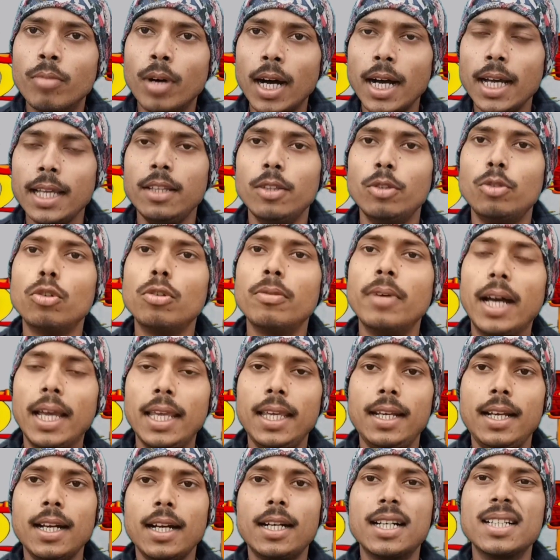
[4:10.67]
भाई दो
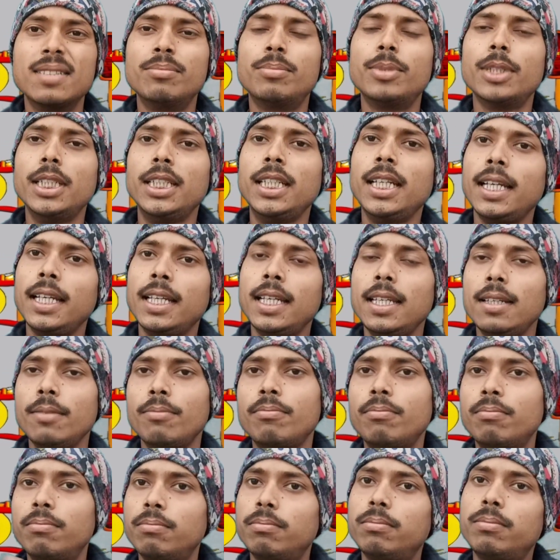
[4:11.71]
भाई का कंपनी है
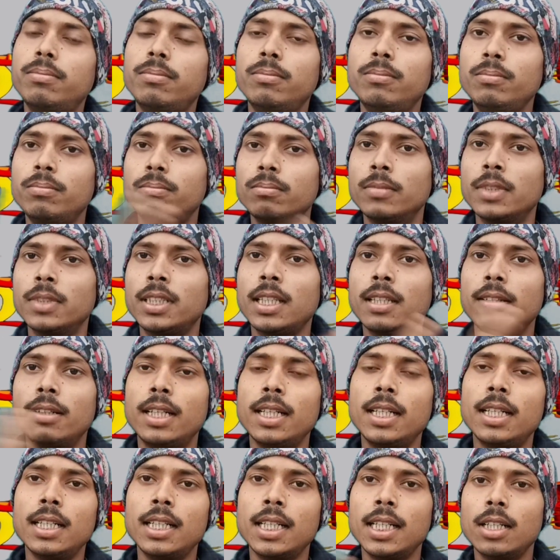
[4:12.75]
मतलब
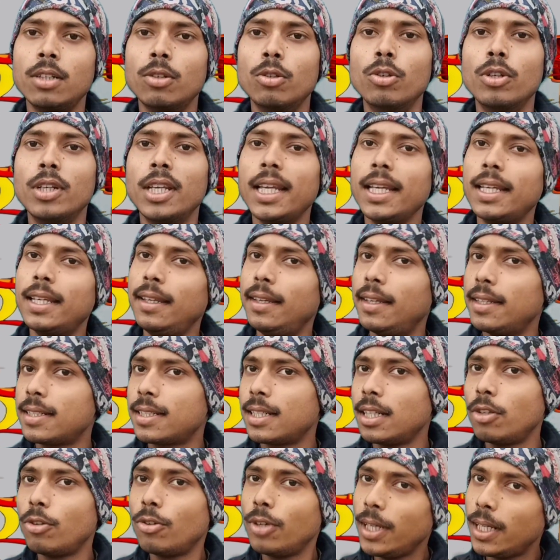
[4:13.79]
अलग अलग हो गया
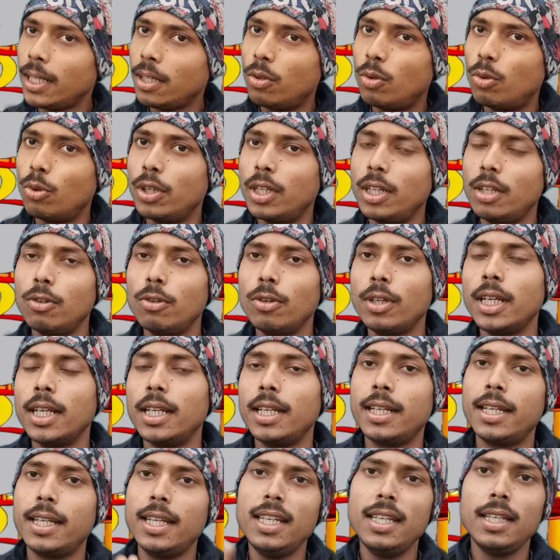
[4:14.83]
किलस्कर हो गया कोयल हो
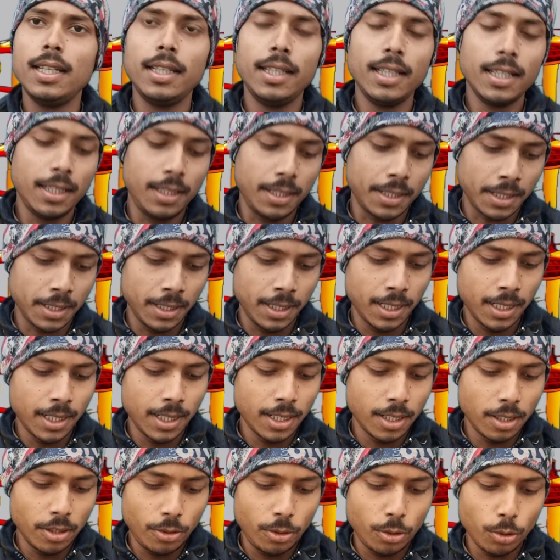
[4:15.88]
गया लेकिन यही है
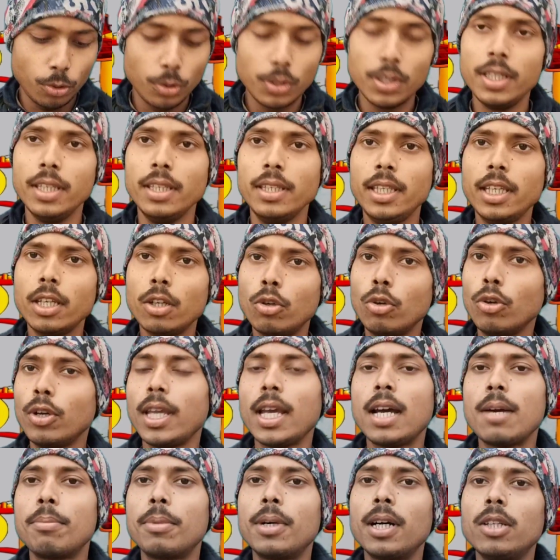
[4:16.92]
तो ये हो
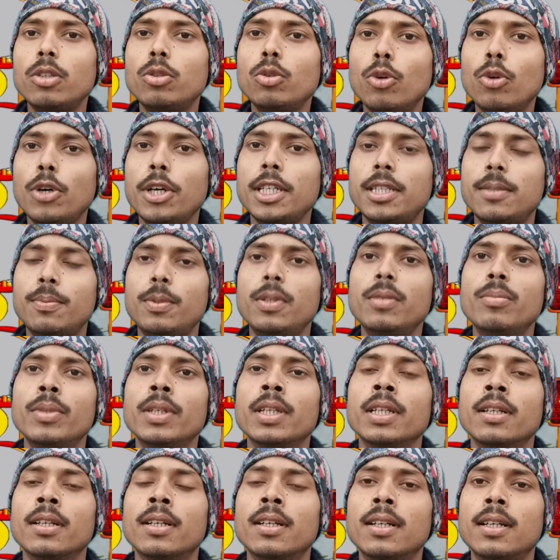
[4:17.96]
गया आपका दो एच
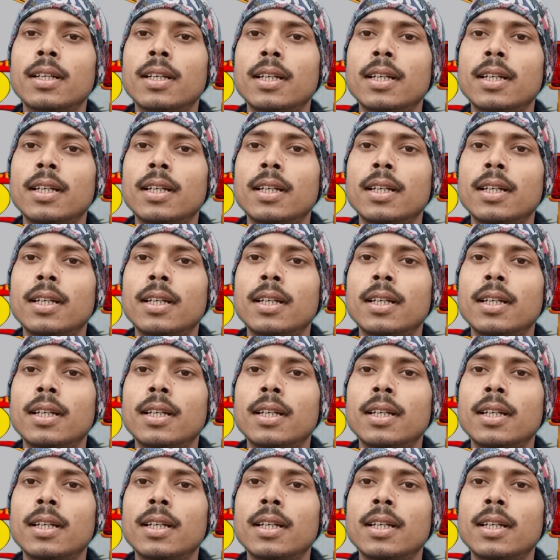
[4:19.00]
में